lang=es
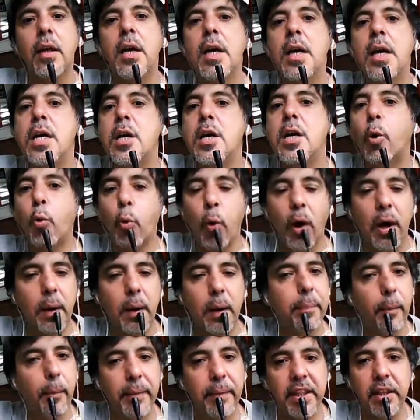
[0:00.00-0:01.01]
cuerpo
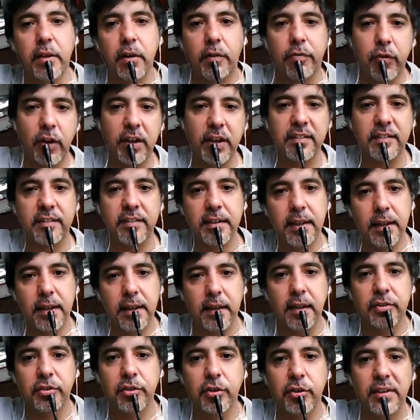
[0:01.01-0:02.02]
médico forense de la
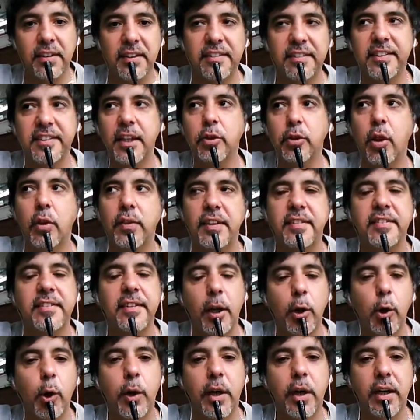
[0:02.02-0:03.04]
nación diciendo
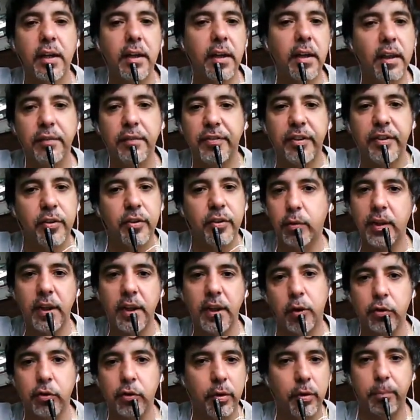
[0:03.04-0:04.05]
desalojen el edificio, ustedes no
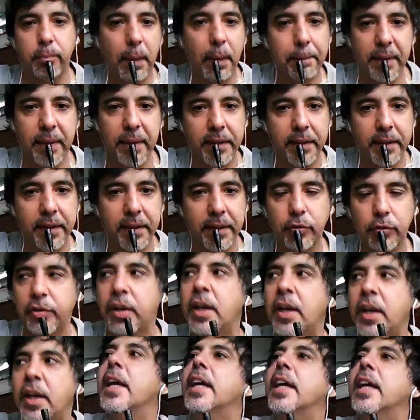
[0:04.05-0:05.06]
son más médicos,
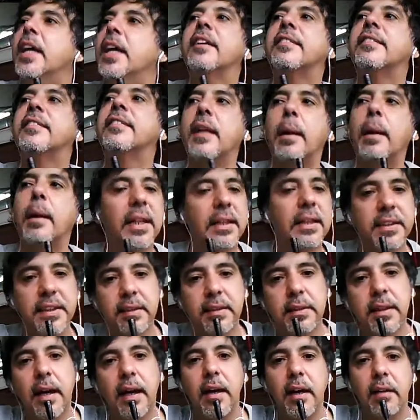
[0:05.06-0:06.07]
y esta
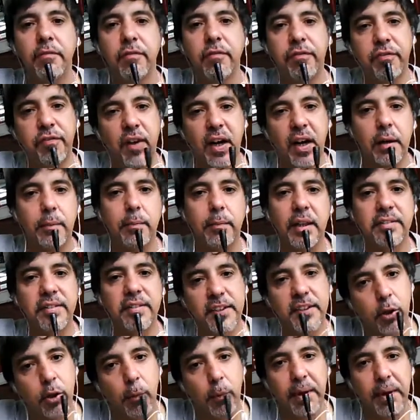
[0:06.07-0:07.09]
maldita enferma
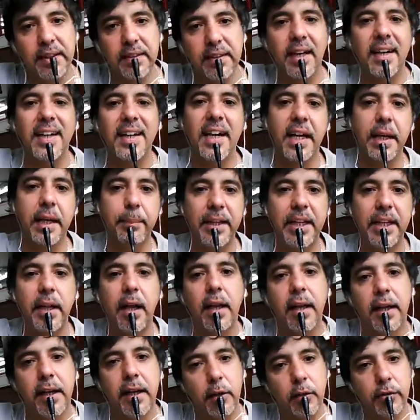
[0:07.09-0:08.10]
psicópata, criminal,
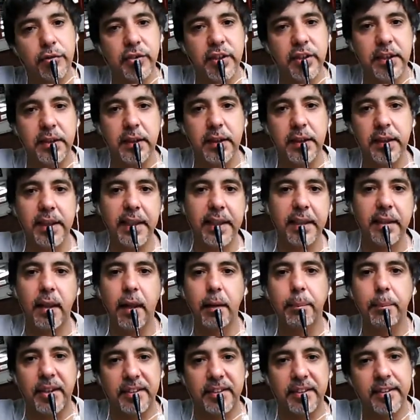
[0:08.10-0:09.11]
genocida, creída de
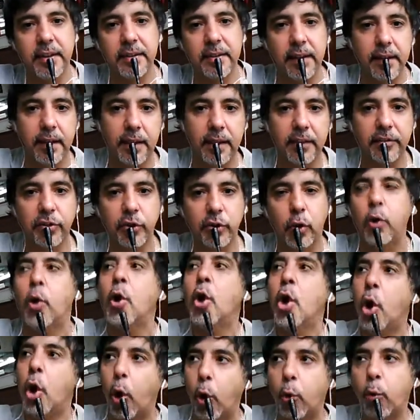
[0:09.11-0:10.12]
presidente de la nación,
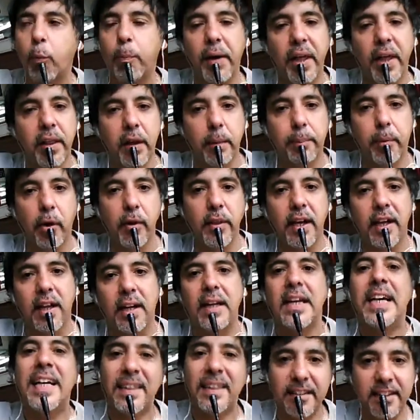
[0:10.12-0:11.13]
ocupas del poder
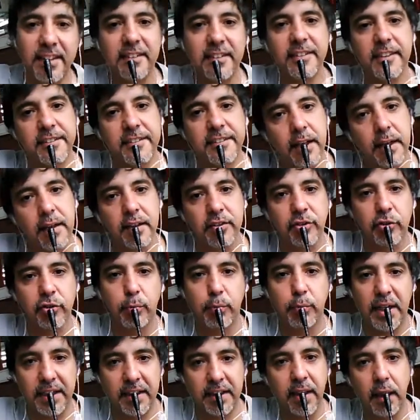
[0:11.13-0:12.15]
tras hacerles
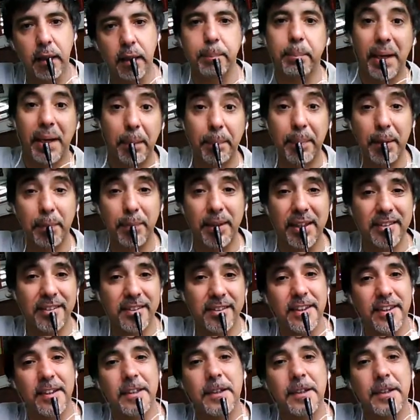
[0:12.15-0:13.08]
humanidad para permanecer,